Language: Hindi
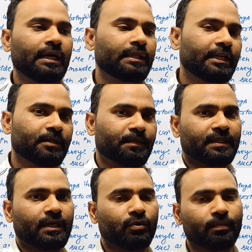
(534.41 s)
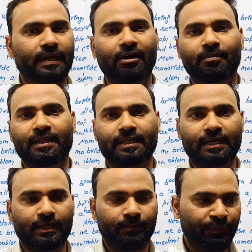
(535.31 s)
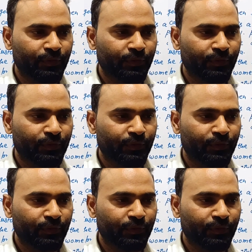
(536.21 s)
है दहेज प्रथा को बढ़ावा मिलता है